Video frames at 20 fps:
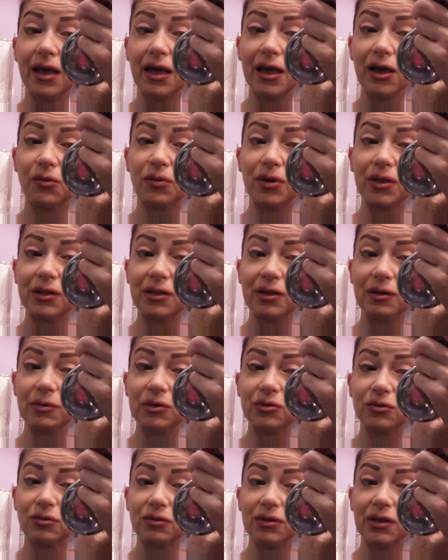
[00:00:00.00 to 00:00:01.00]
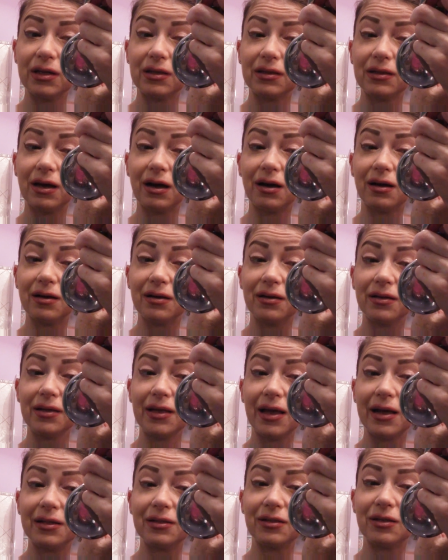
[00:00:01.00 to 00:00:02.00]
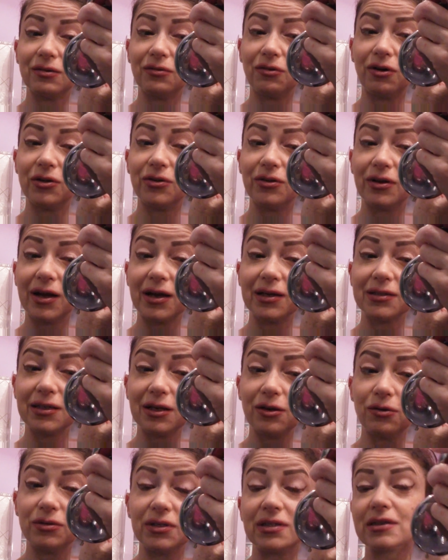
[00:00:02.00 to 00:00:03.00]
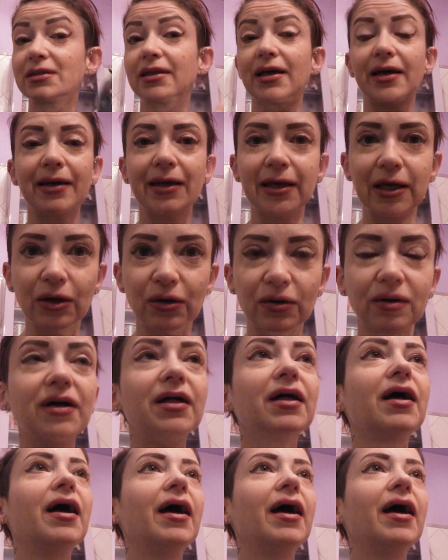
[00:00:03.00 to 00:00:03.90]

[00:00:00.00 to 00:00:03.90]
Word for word: e quindi mi sono detta niente voglio il castello Disney anch'io